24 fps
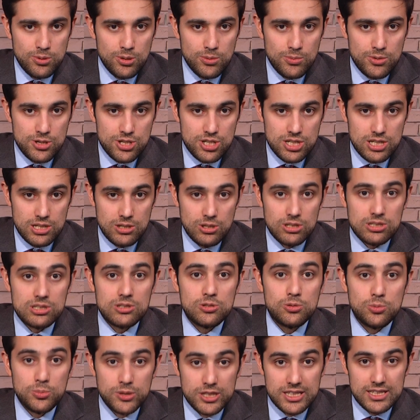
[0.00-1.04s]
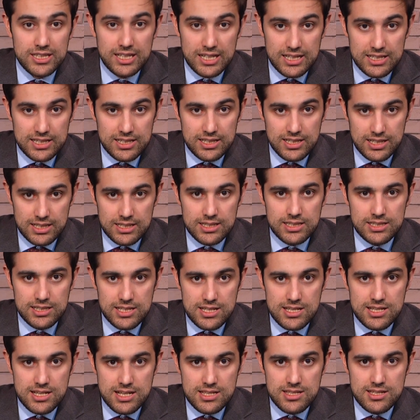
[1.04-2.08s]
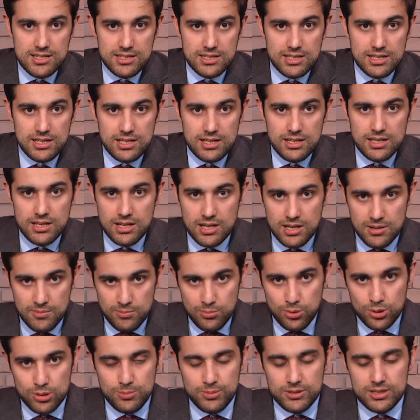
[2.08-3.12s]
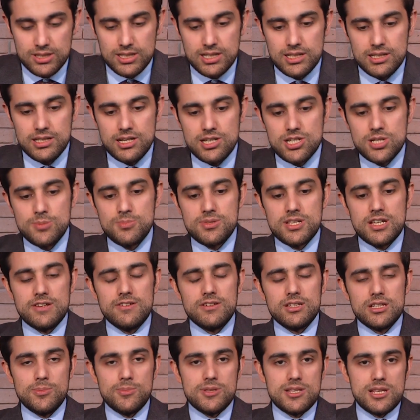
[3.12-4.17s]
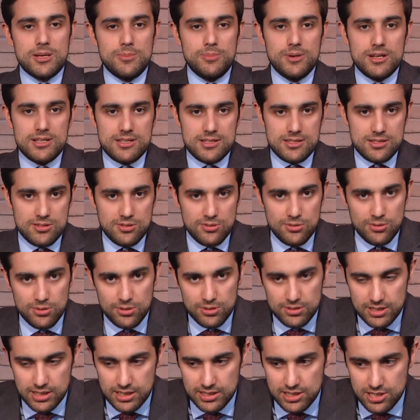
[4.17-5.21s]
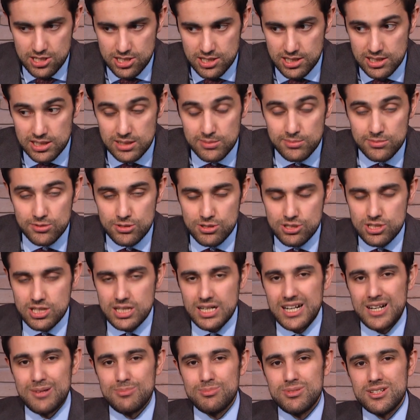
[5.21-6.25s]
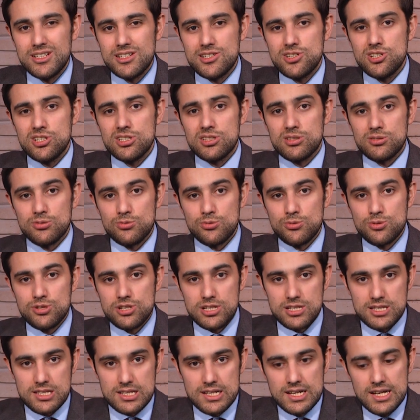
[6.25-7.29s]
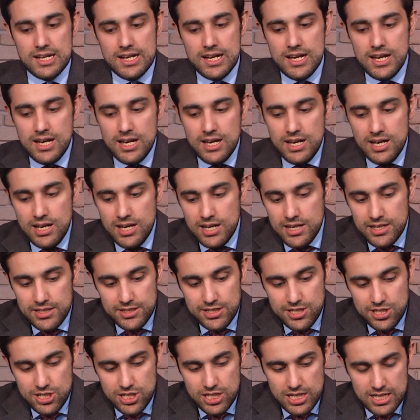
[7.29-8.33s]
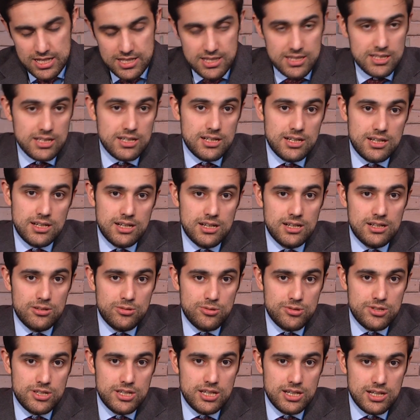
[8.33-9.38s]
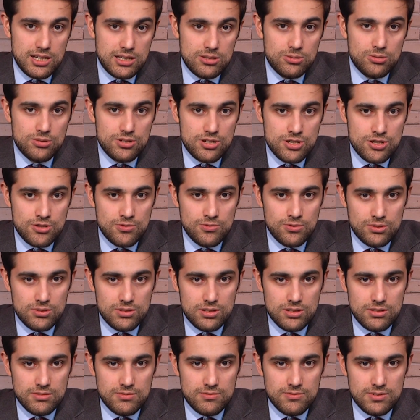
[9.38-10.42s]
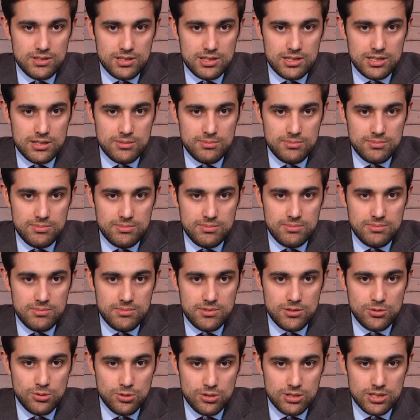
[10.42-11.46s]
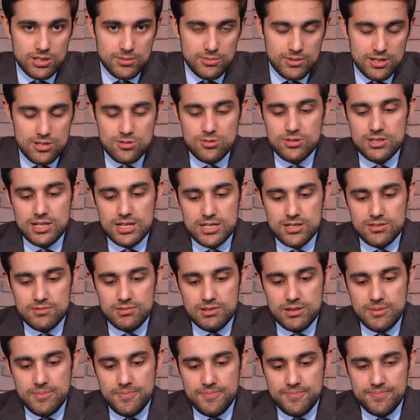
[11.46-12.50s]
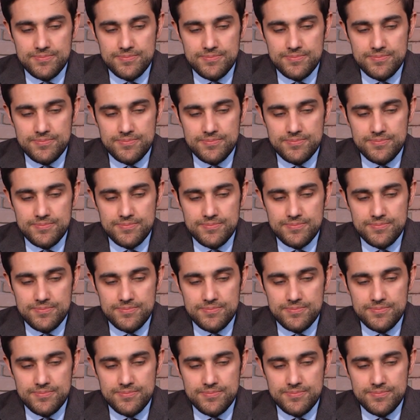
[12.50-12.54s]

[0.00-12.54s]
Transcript: помощи от гуманитарных организаций, да, под патронажем Совета Безопасности ООН, конечно, немножко облегчит участь несчастных а, людей, которые живут э, в этом горном государстве.